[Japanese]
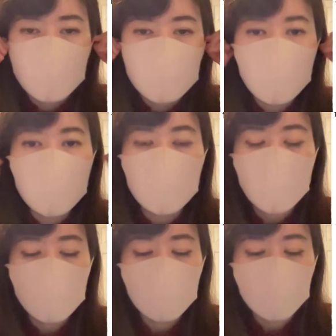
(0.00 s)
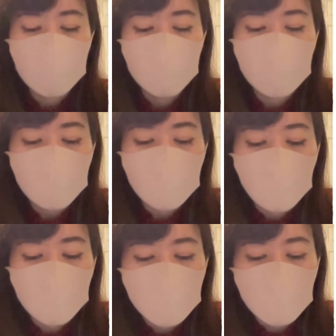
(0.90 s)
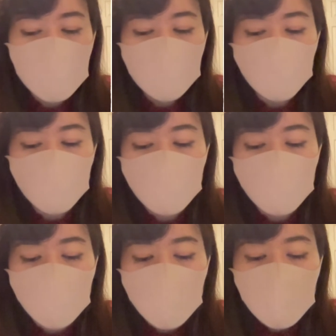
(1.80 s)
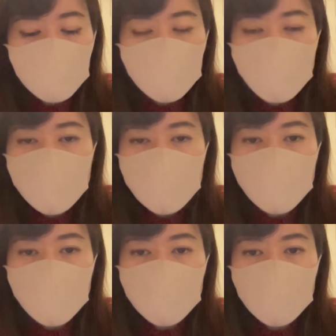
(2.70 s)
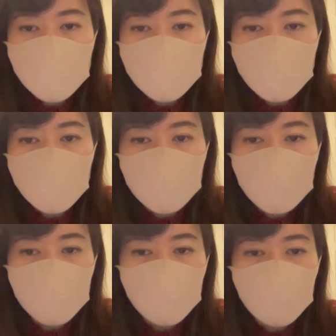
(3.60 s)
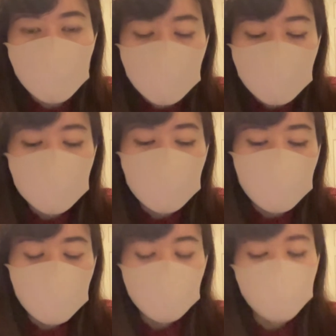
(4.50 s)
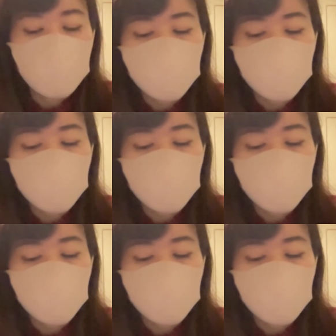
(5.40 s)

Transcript: で、ライトムーブとオープンレントも現地の方が使うサイトなんですけど、